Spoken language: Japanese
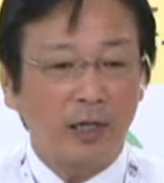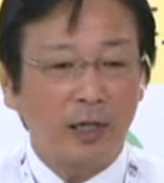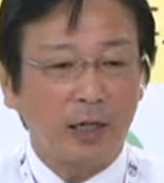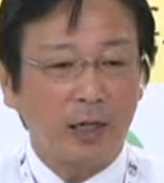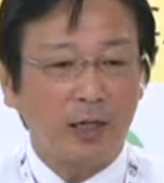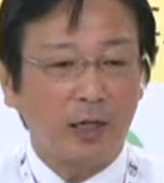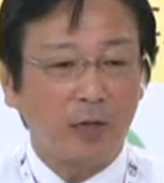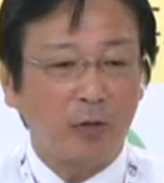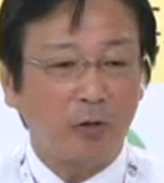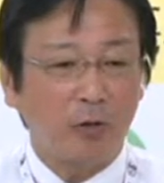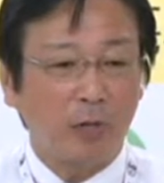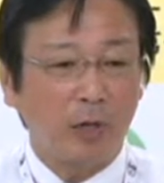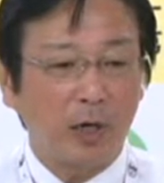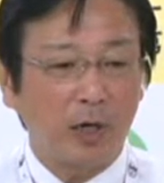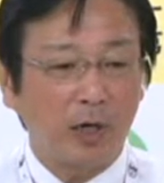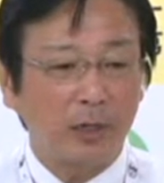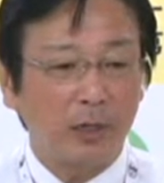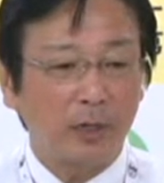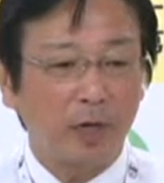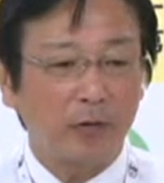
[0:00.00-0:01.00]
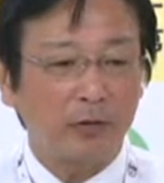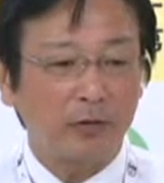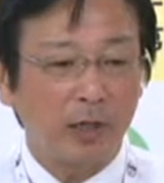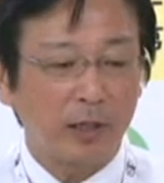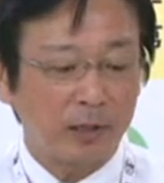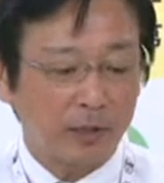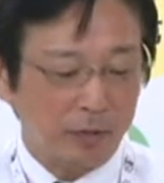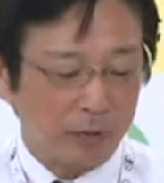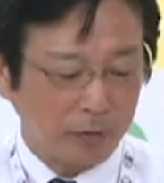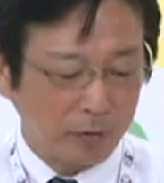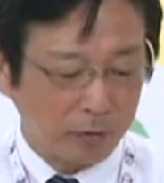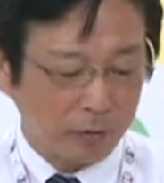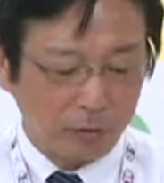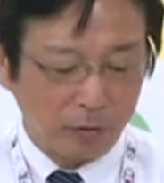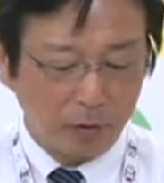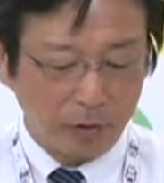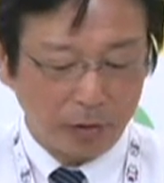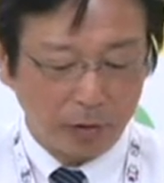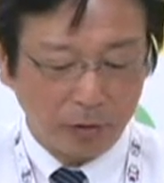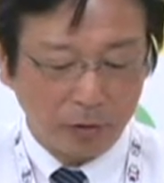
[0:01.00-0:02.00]
えー、評判が高くなっているこ
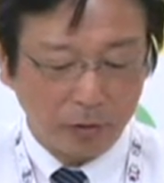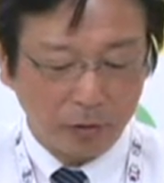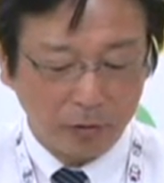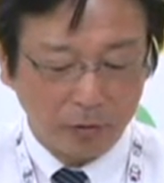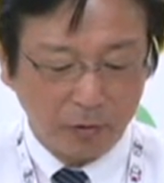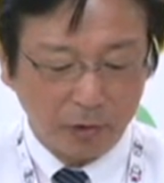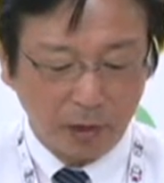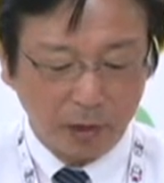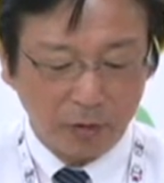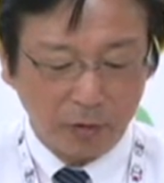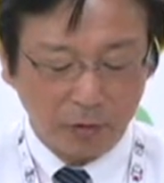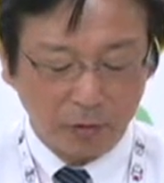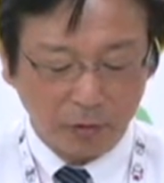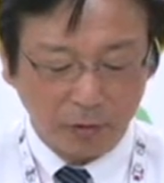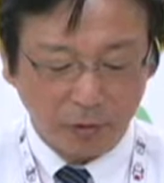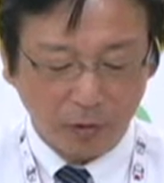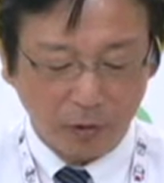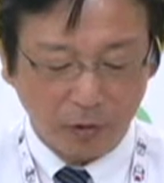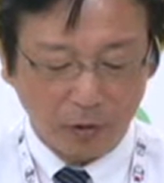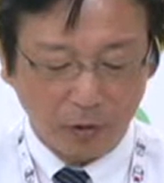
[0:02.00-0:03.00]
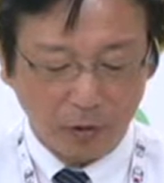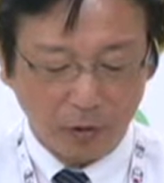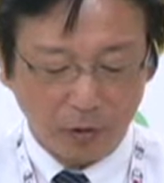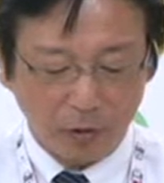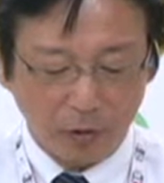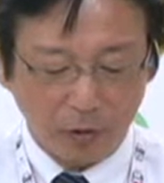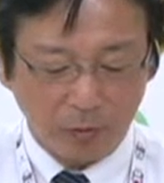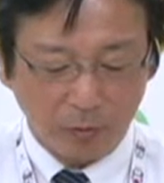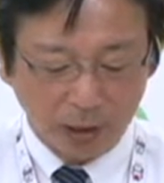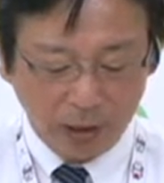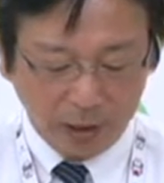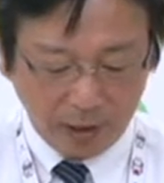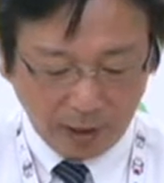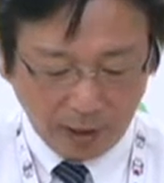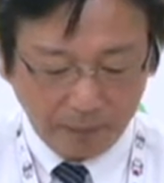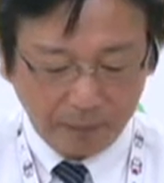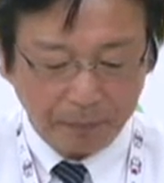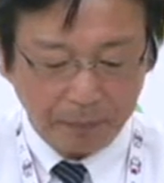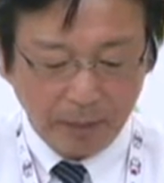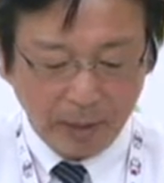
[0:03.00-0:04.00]
とを非常に嬉しく思いまし
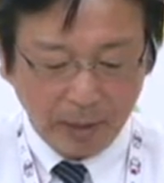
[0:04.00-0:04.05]
た。